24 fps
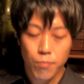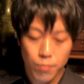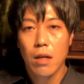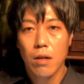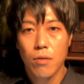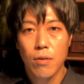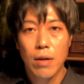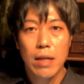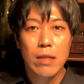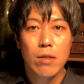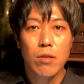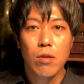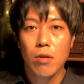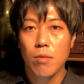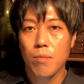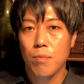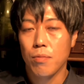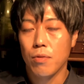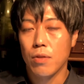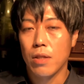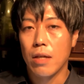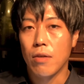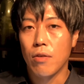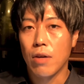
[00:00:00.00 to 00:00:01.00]

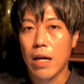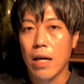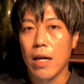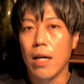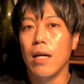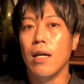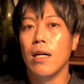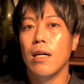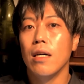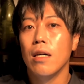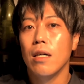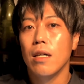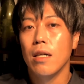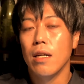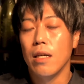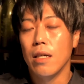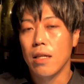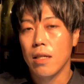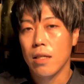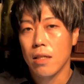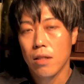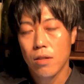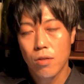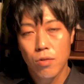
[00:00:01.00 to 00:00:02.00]
ワインドロップでは、
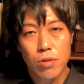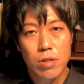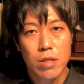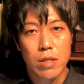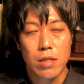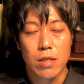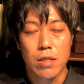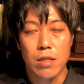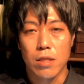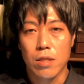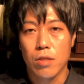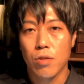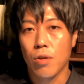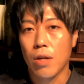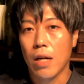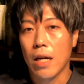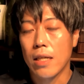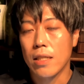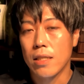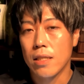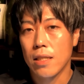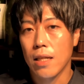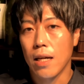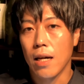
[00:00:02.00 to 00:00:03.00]
えー、本日紹介
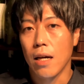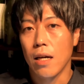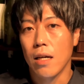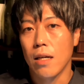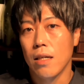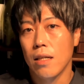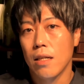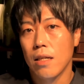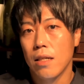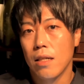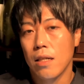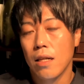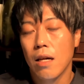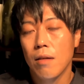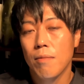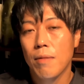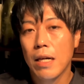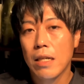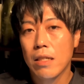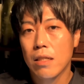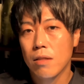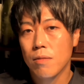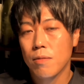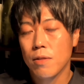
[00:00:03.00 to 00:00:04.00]
した
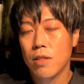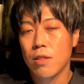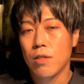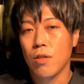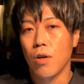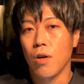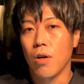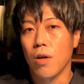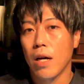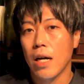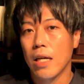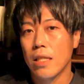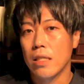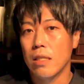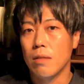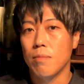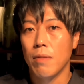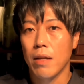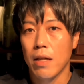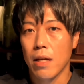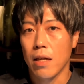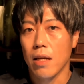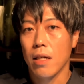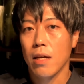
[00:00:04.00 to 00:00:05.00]
ラーバーグブルーをはじ
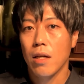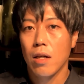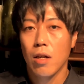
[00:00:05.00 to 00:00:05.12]
め、